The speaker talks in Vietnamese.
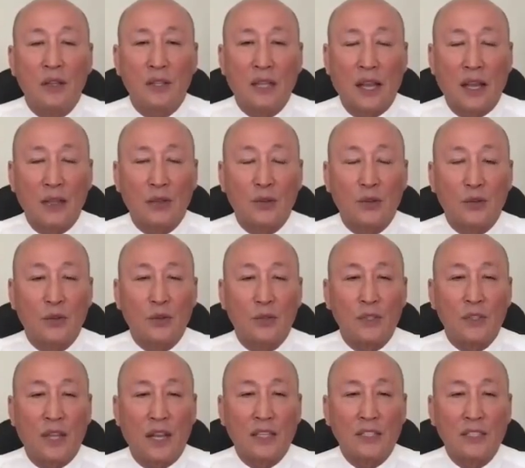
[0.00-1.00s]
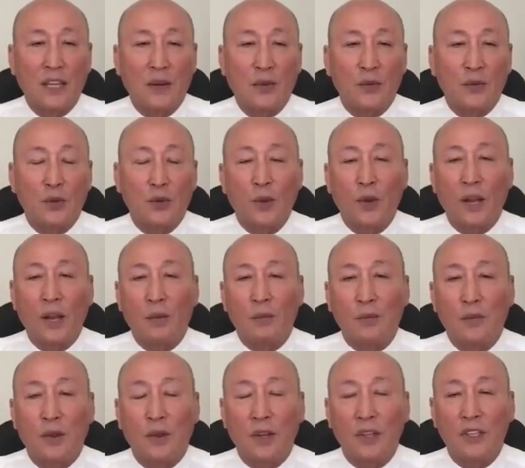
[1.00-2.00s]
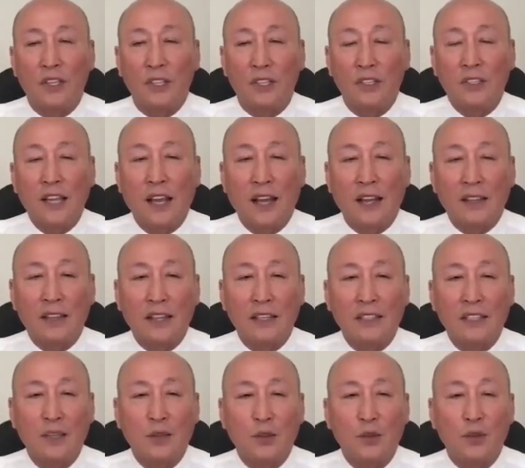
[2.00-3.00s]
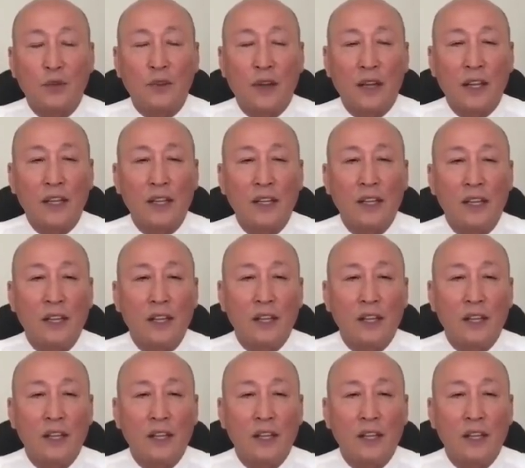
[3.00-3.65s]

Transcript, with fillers: tại tôi tôi tại sao tôi làm phải dữ dằn, tại sao tôi phải